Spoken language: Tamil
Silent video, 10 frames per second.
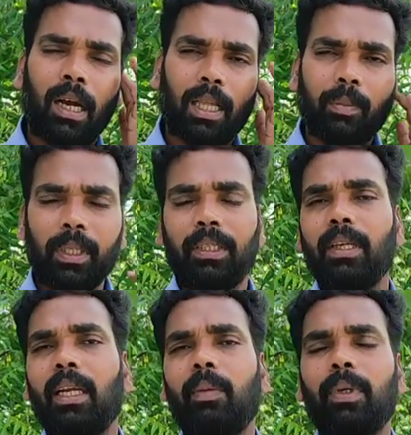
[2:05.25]
அது
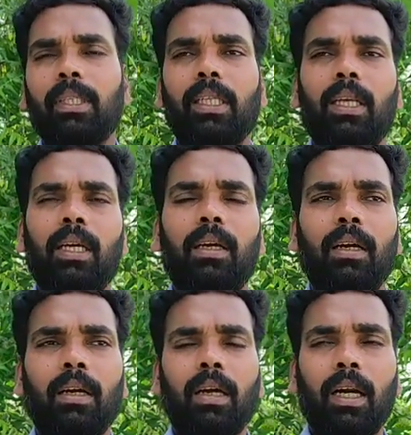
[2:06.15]
மட்டும் இல்லாமல் இதில்
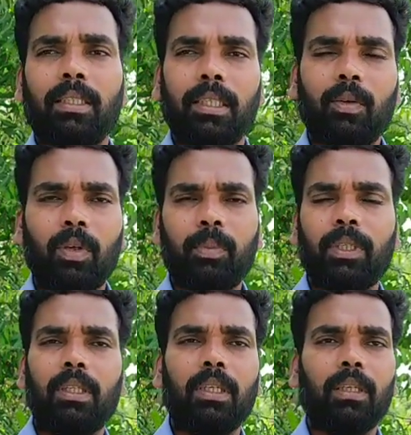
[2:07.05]
அல்சரை
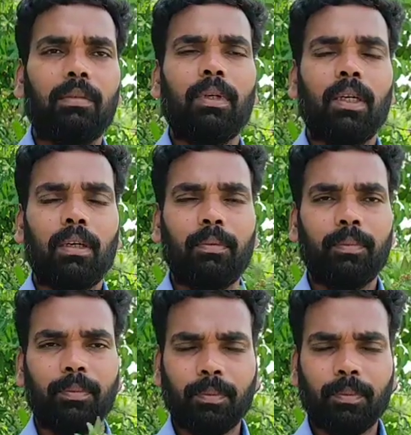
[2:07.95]
குணப்படுத்துகிற